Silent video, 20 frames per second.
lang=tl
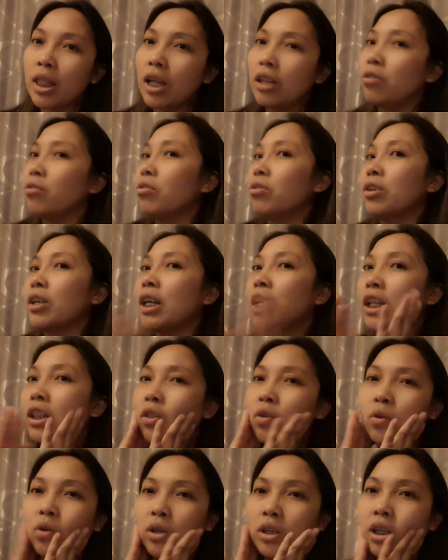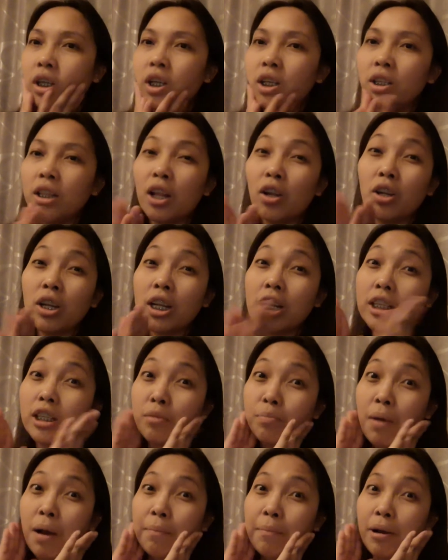Ano, ganito, lalo na si
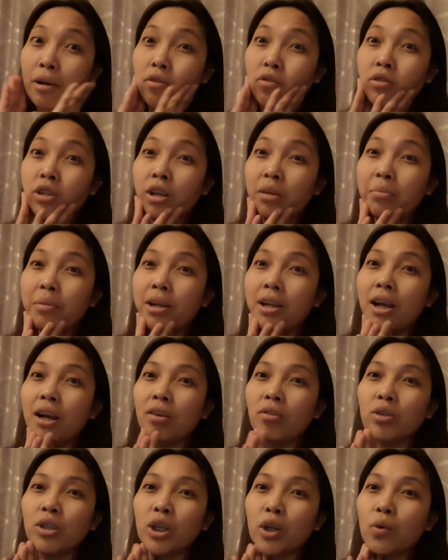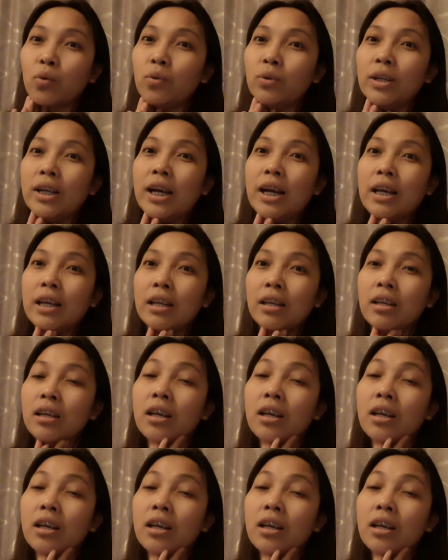papa ko, nagmana ako sa kulay.